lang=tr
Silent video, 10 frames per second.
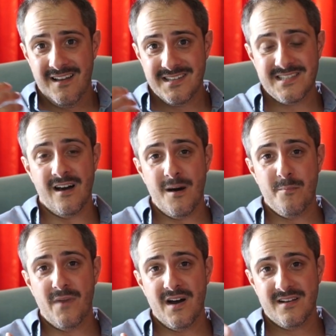Saab
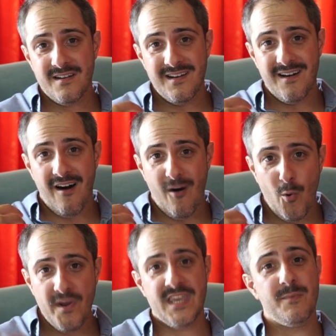marka
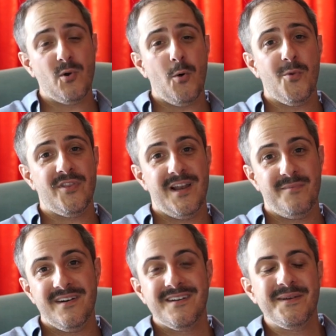2010 model
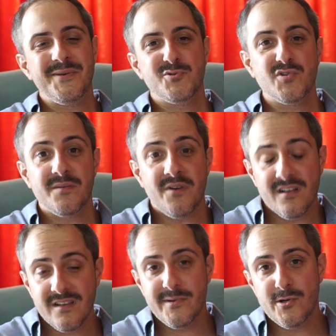bir arabayı üzerime
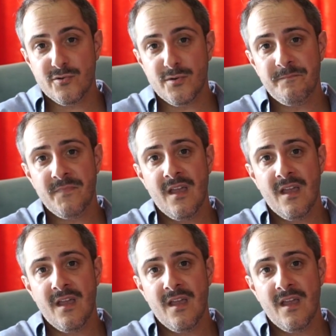alabiliyordum.